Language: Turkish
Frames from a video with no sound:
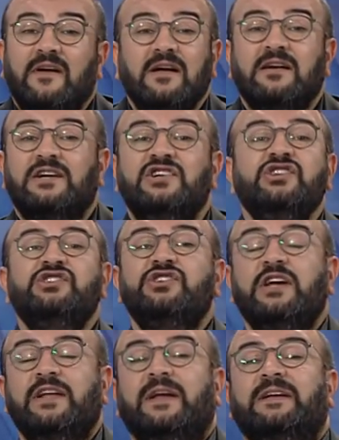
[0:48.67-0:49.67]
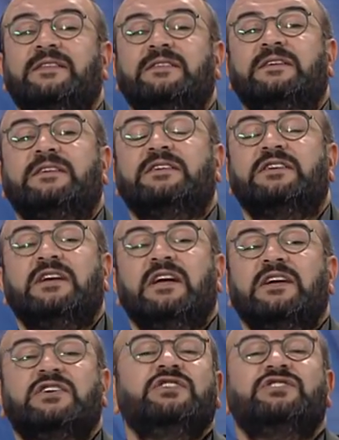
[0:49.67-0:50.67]
Ve Kırşehir'e gittik.
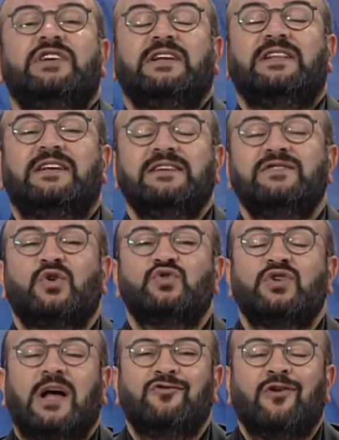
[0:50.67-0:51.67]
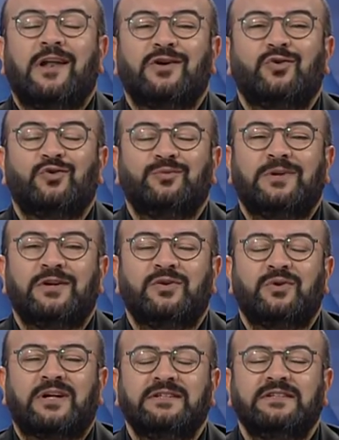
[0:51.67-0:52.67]
Kırşehir'deki Sosyal Güvenlik
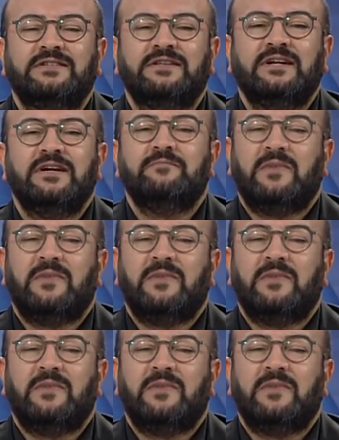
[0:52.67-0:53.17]
Kurumlarına uğradık.